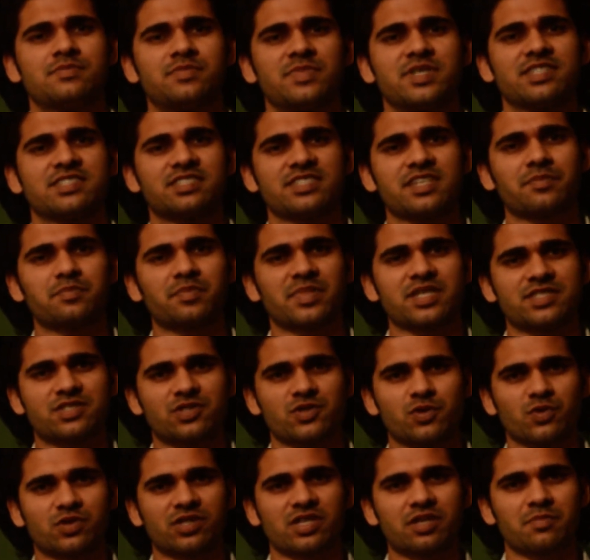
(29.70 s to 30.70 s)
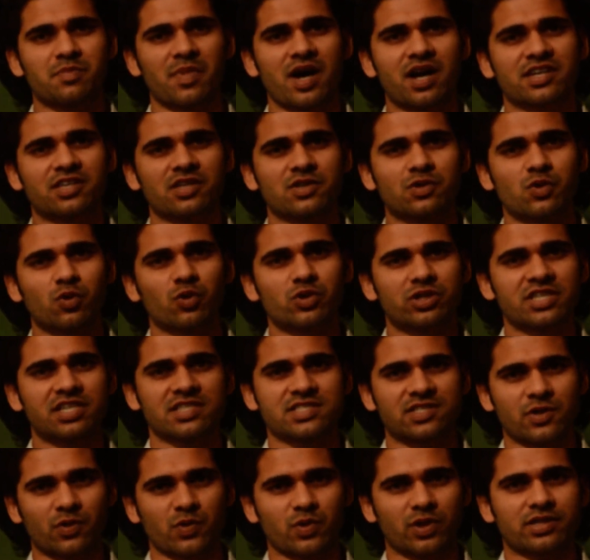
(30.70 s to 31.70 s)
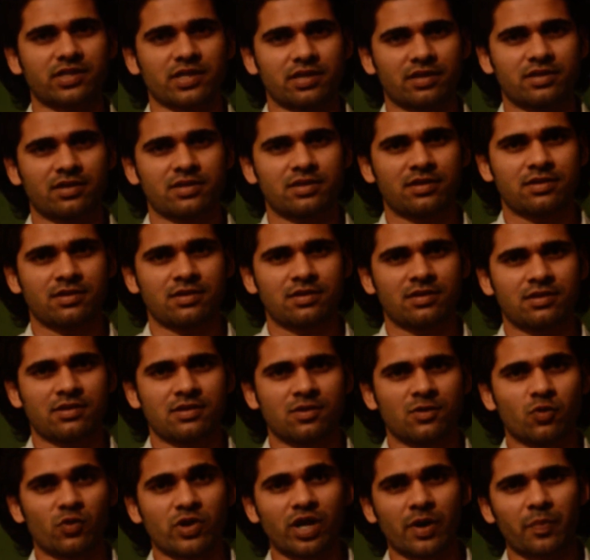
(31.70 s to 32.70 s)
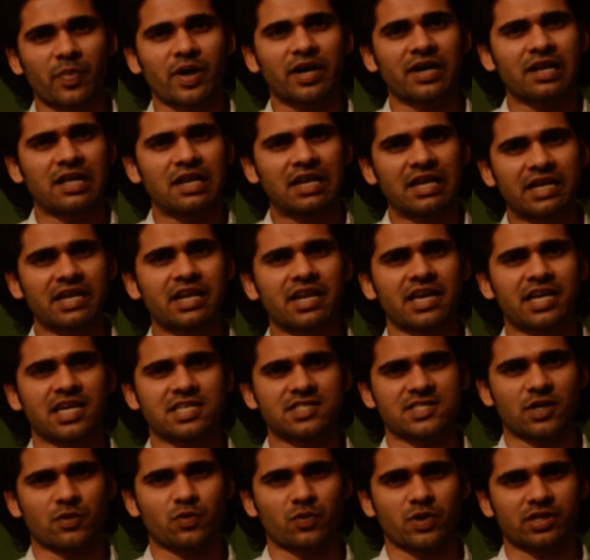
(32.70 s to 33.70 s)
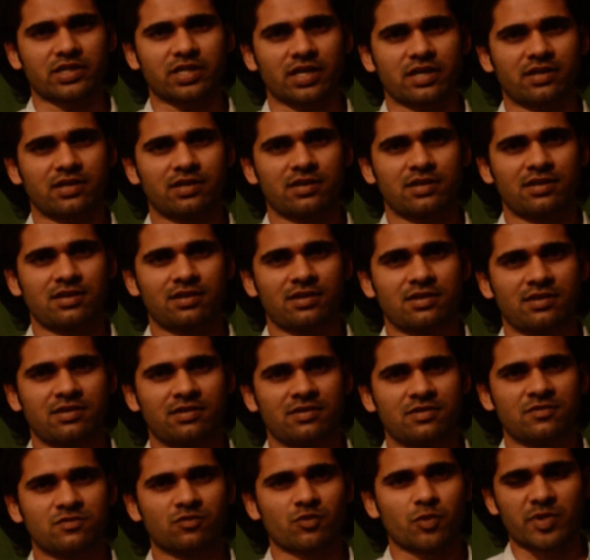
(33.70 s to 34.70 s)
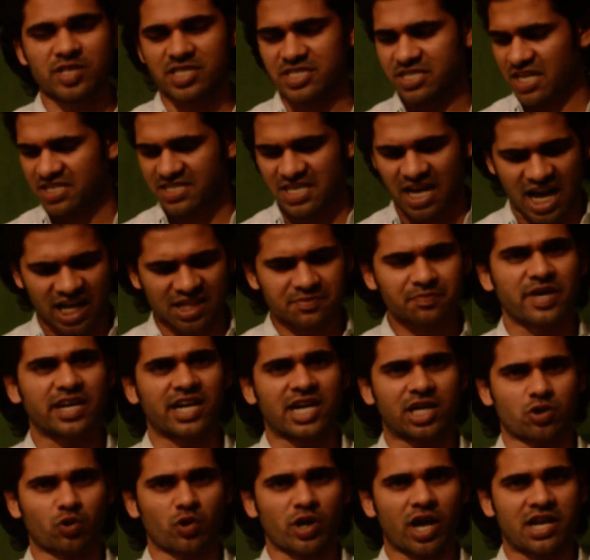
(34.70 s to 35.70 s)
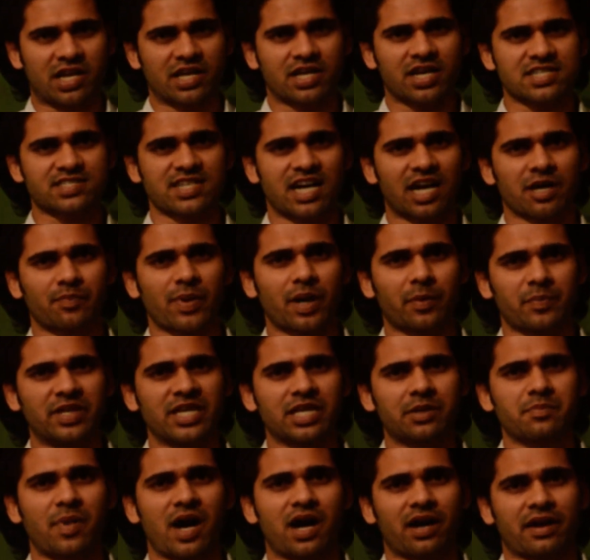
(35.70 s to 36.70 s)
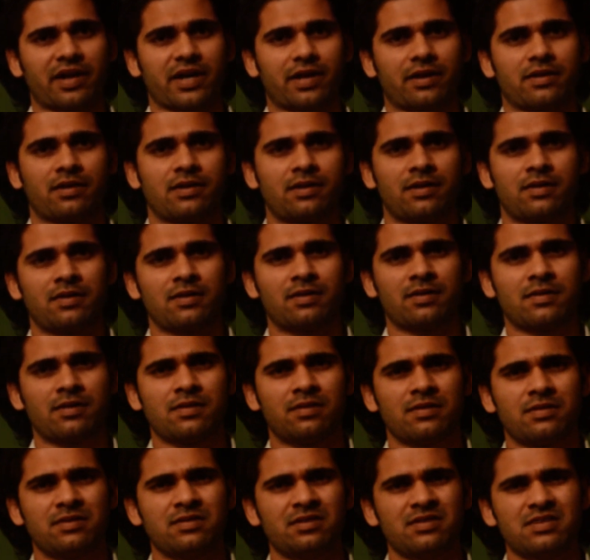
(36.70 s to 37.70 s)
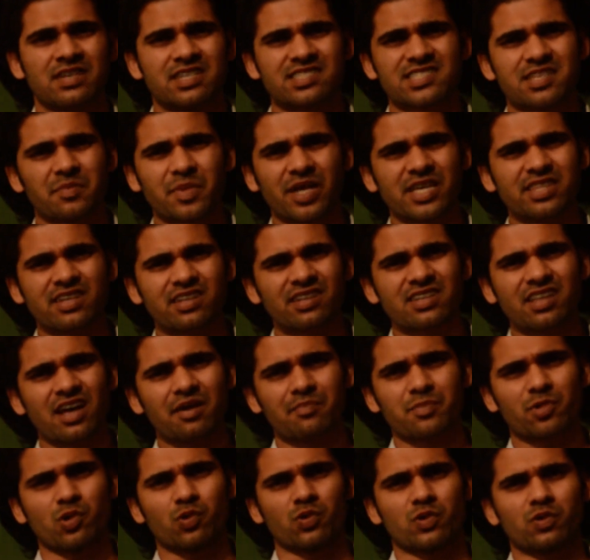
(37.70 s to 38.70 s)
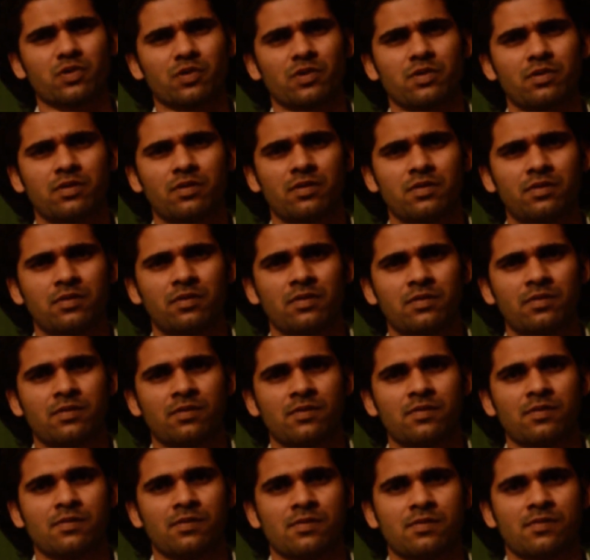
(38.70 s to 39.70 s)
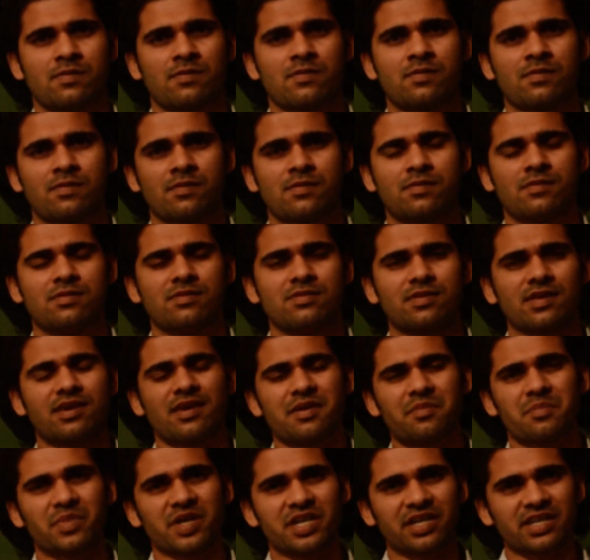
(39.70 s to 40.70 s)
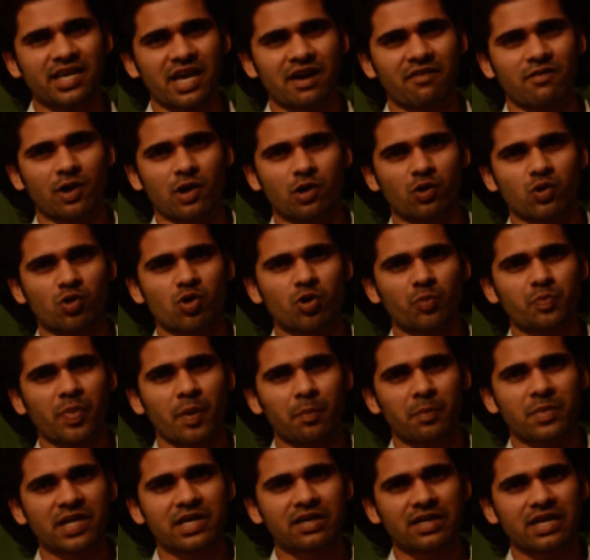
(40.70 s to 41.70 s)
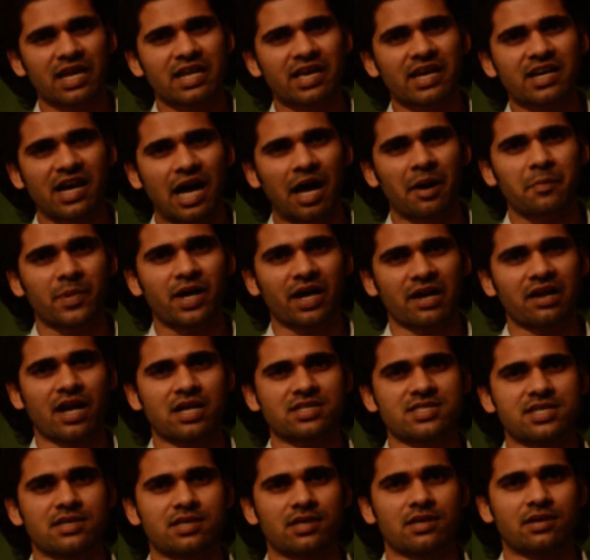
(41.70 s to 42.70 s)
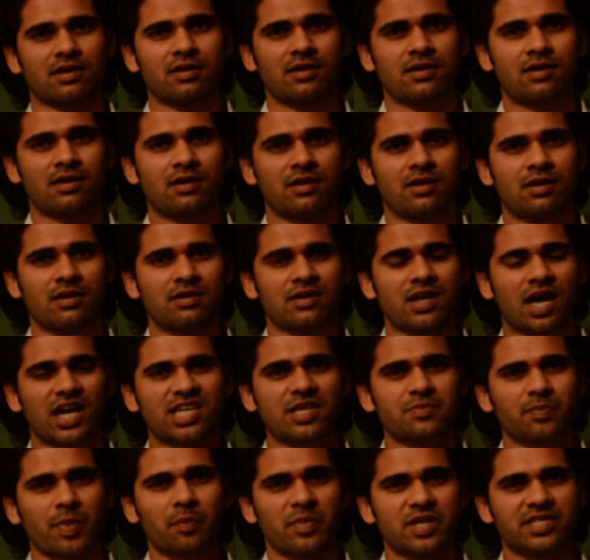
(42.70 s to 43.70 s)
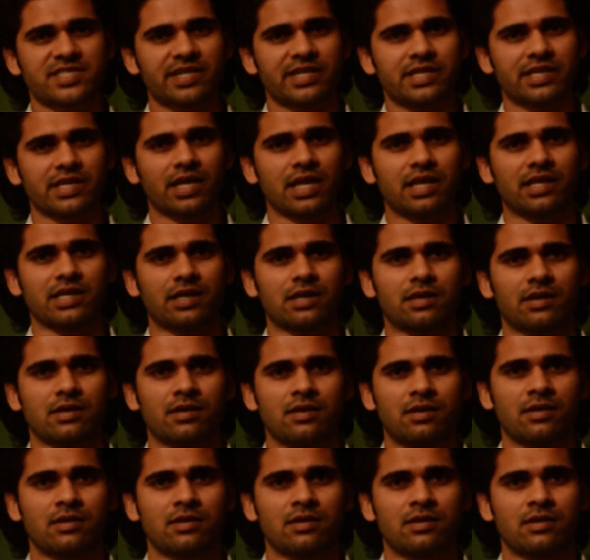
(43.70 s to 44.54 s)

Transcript: और तो जिन बच्चों की माँ की गोद की जरूरत है उन्हें पढ़ने लिखने की जरूरत है वो बच्चे आज हाथ में कटोरा लेकर सड़क पर भीख मांग रहे ये सब नहीं दिखता आप लोगों को देखिए मीडिया वालों को पब्लिक के लिए काम करना चाहिए ना कि पब्लिसिटी के लिए